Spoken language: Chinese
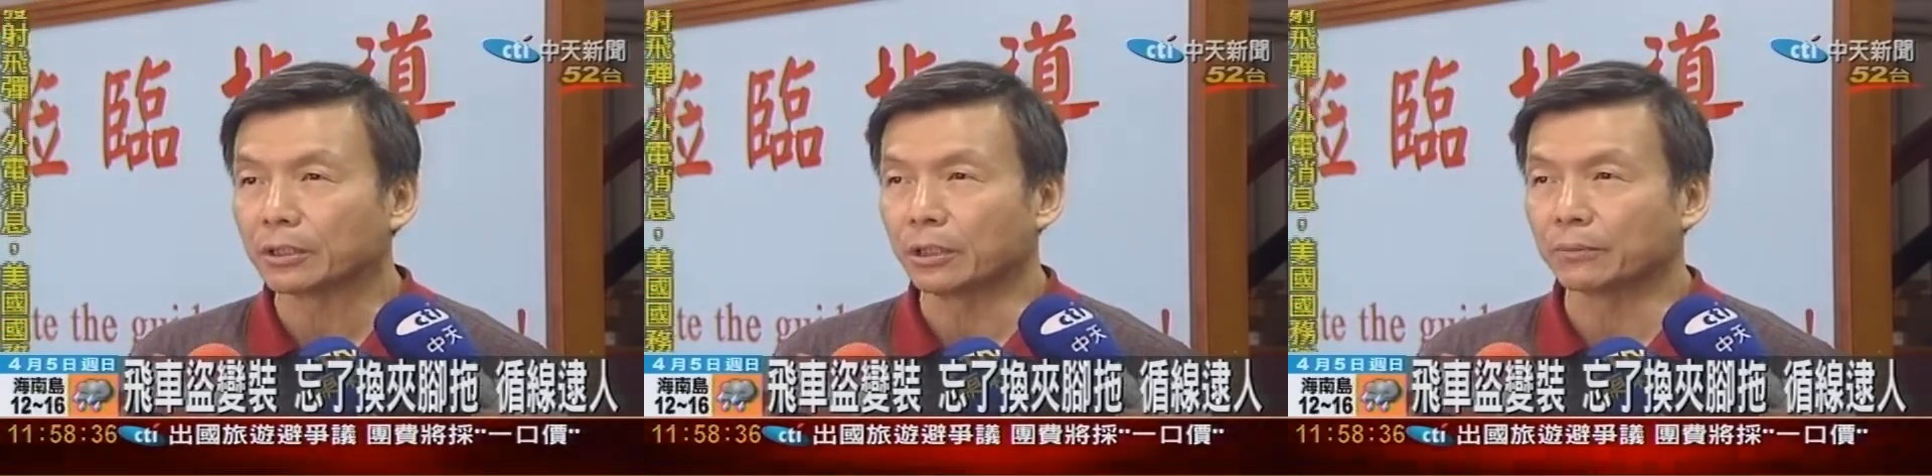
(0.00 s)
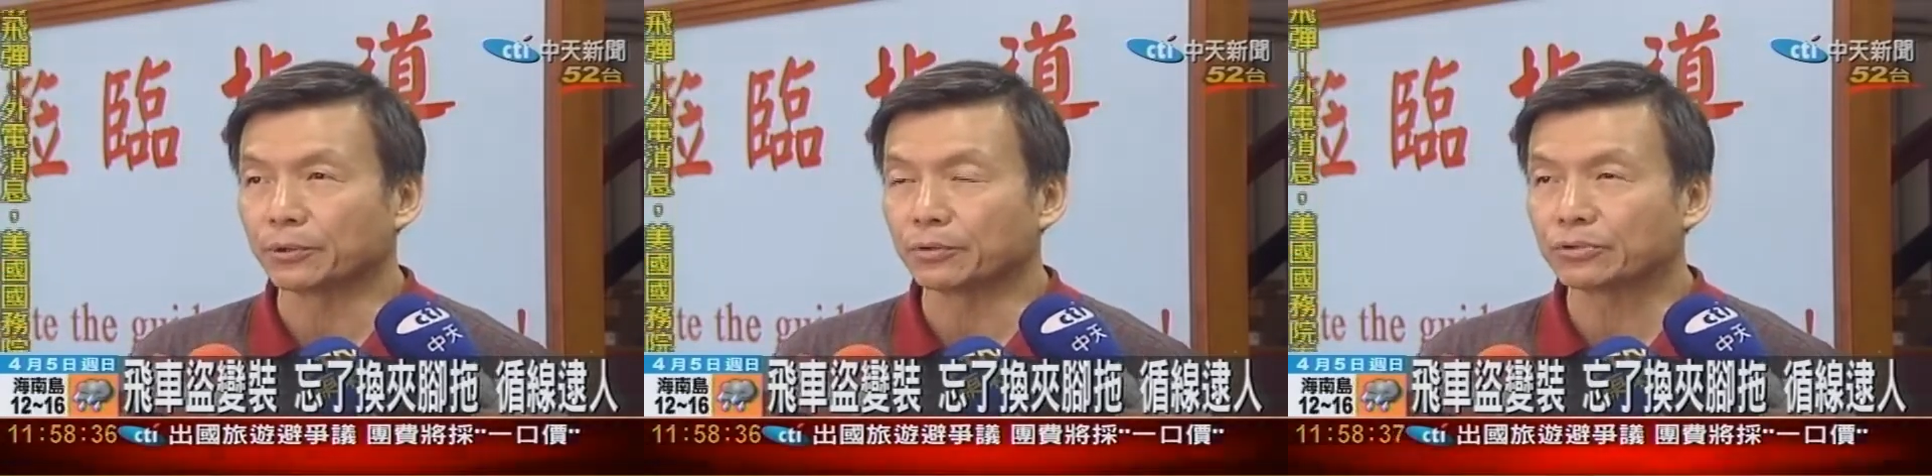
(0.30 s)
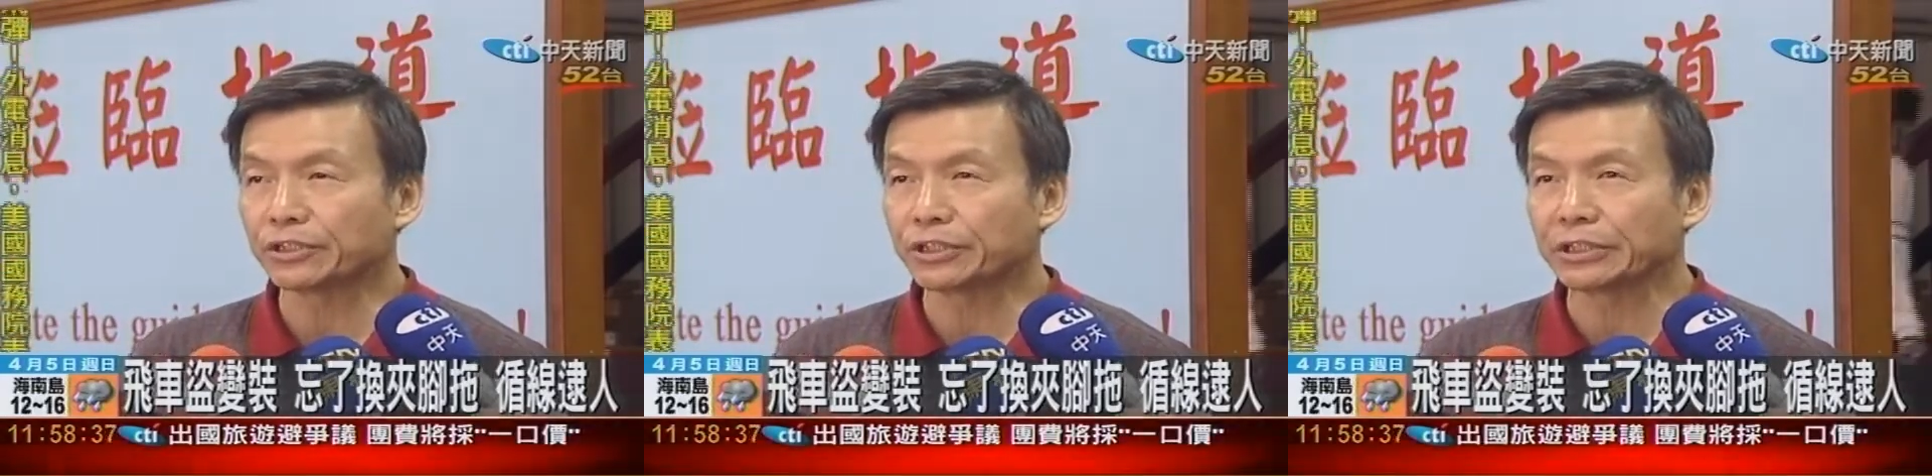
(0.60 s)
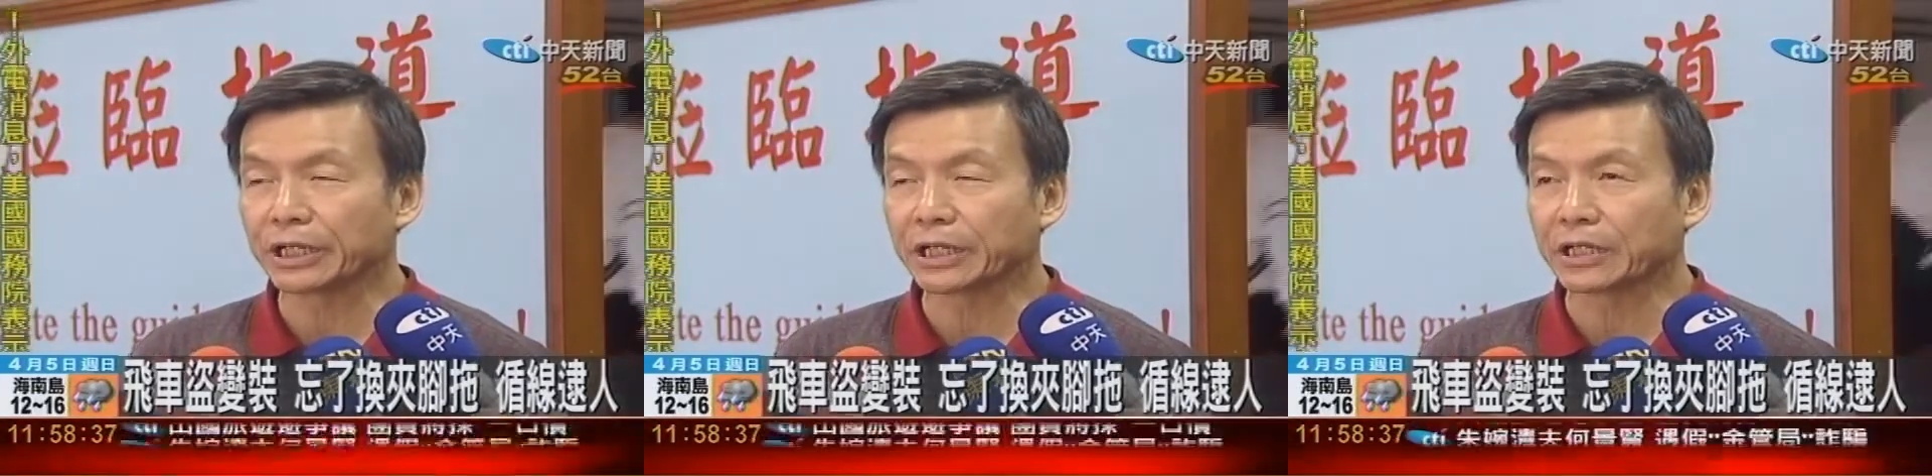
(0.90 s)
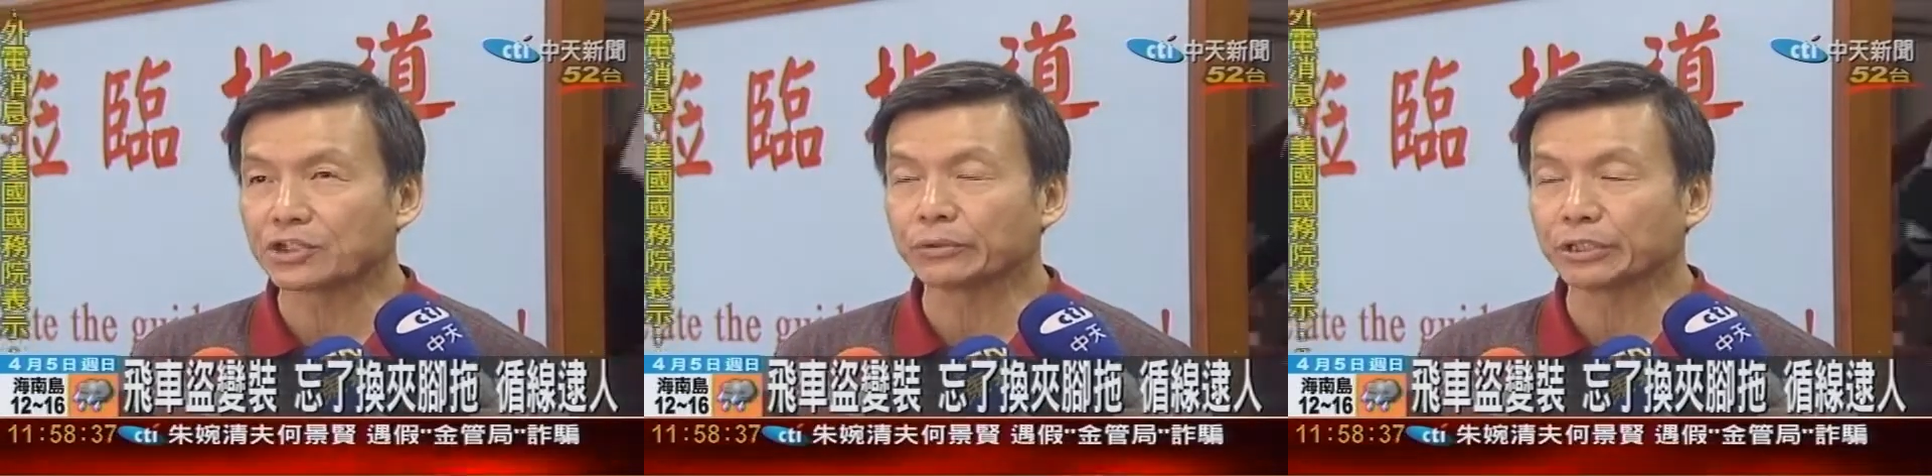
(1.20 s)
啊，比如说 DNA 啊、
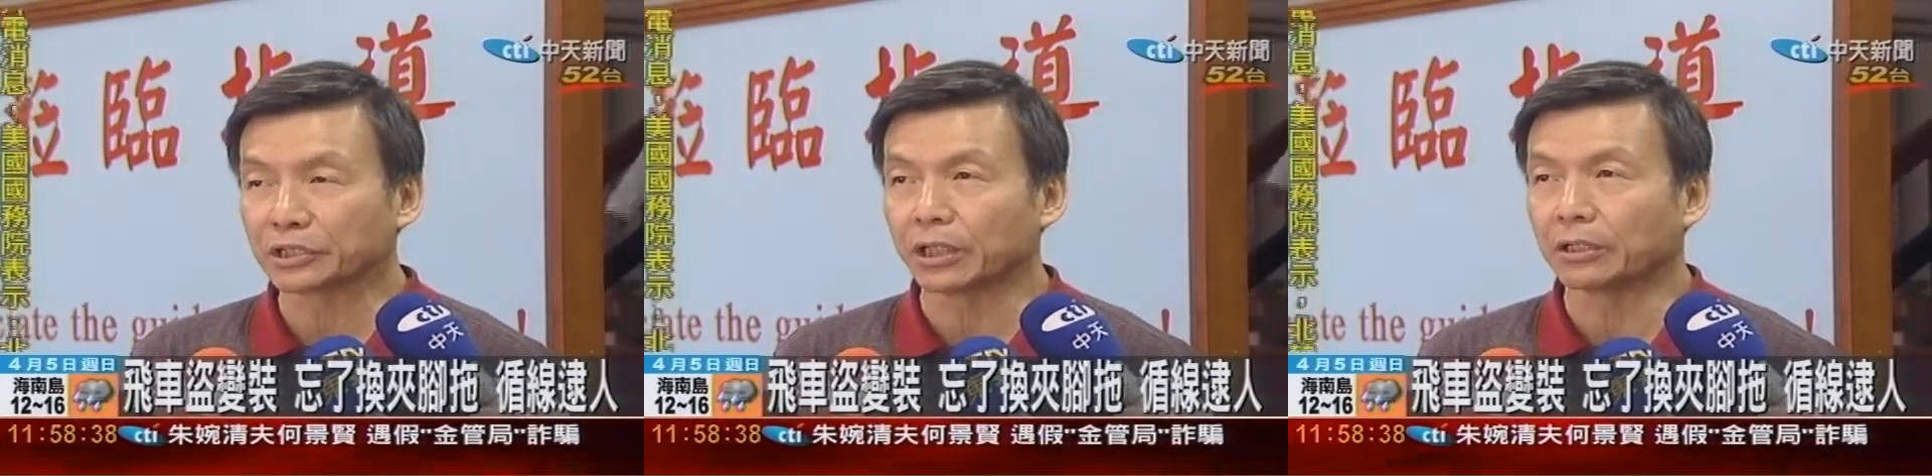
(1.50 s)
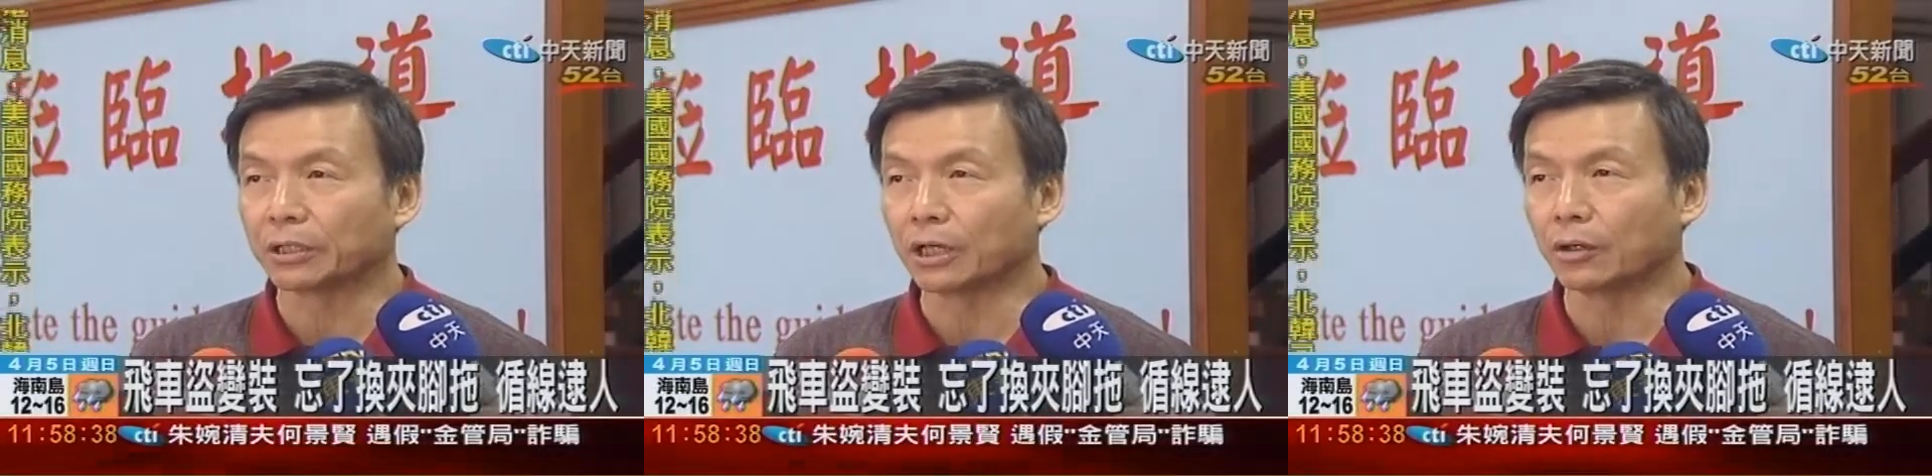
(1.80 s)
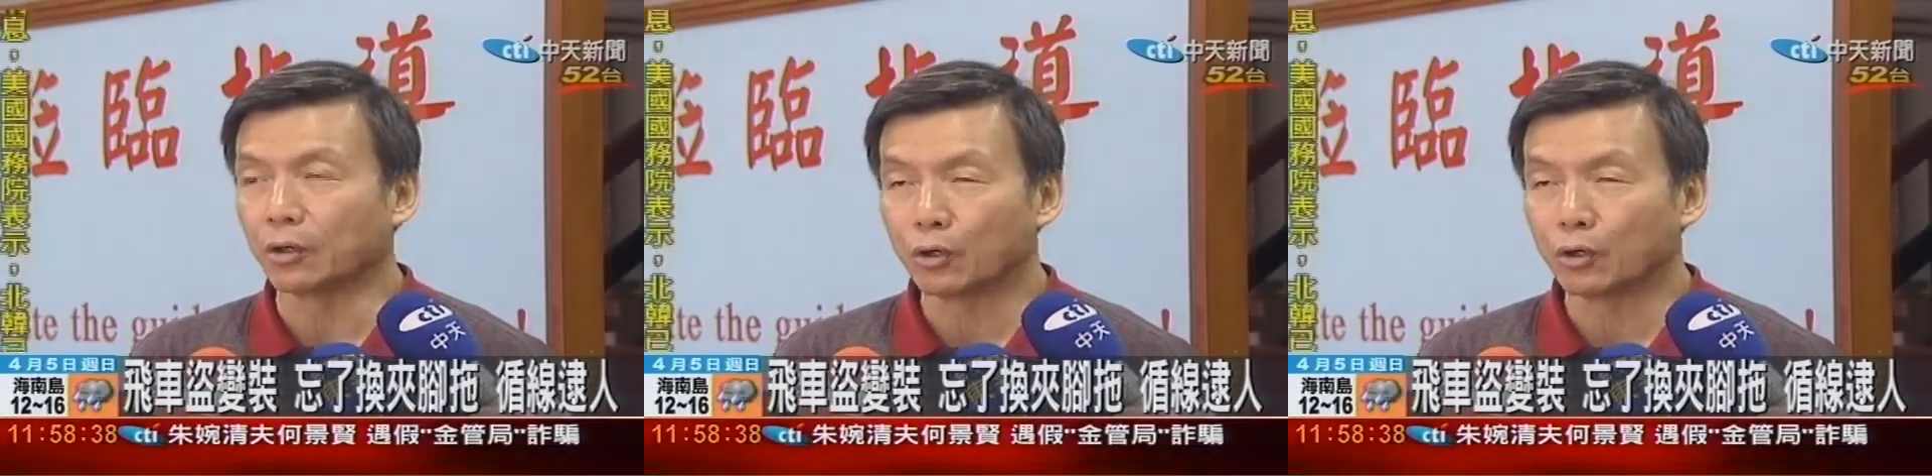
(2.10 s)
指纹等等啊。